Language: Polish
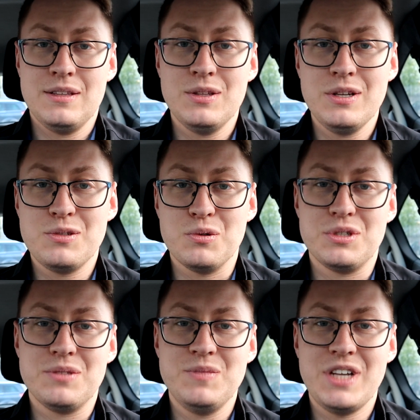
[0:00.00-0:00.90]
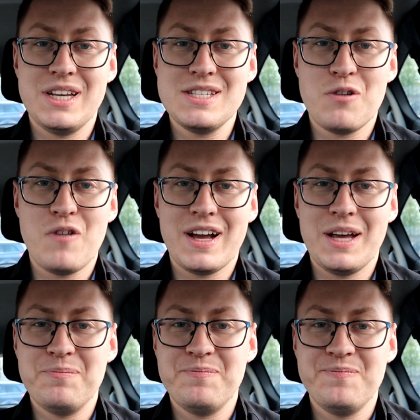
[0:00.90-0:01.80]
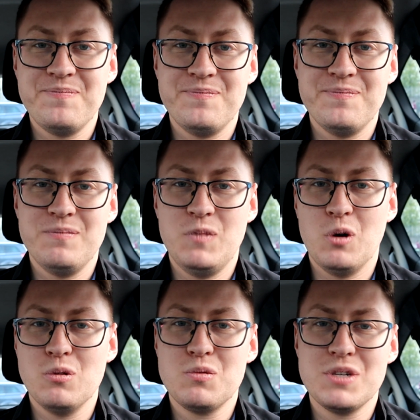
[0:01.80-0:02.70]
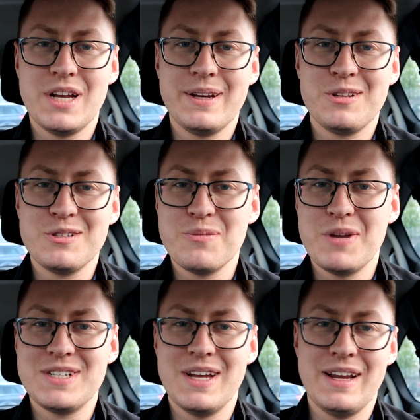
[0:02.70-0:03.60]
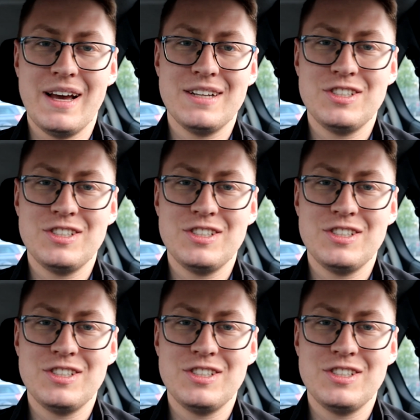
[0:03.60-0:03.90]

No i cóż, dzięki za uwagę. Do usłyszenia, do zobaczenia.